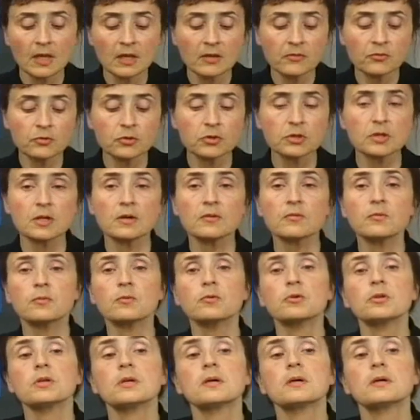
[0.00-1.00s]
И вот на
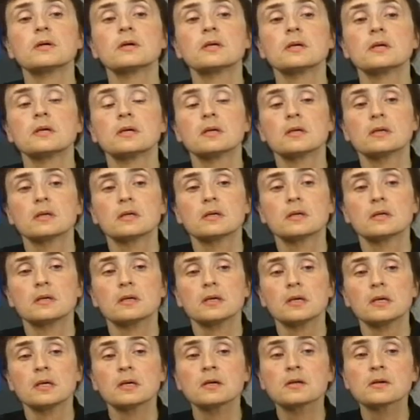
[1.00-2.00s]
фоне
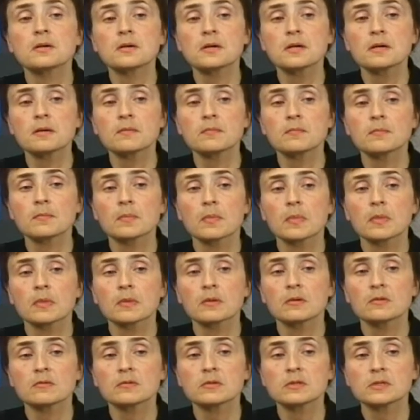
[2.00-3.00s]
игры
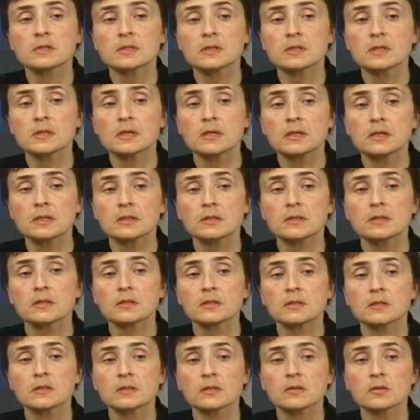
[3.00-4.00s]
возникает
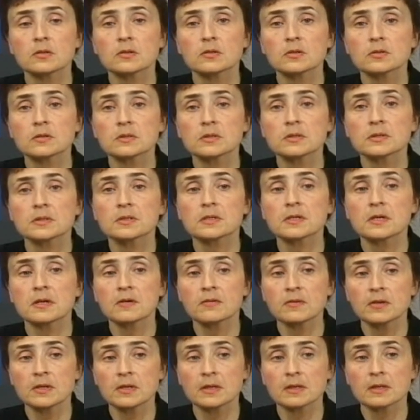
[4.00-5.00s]

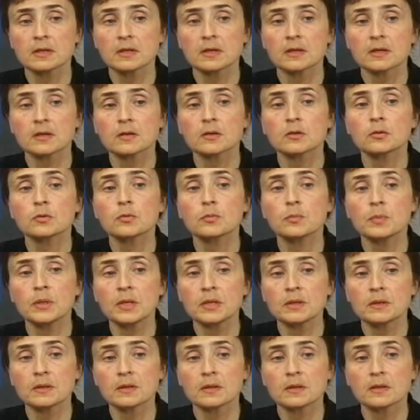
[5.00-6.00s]
сокровенная,
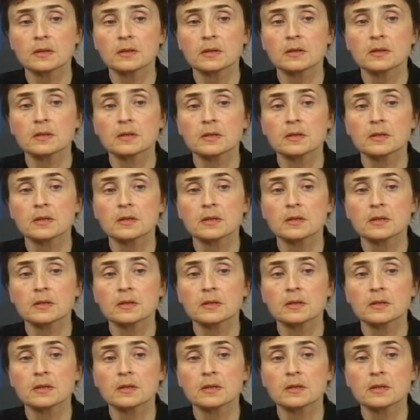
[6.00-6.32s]
глубинная,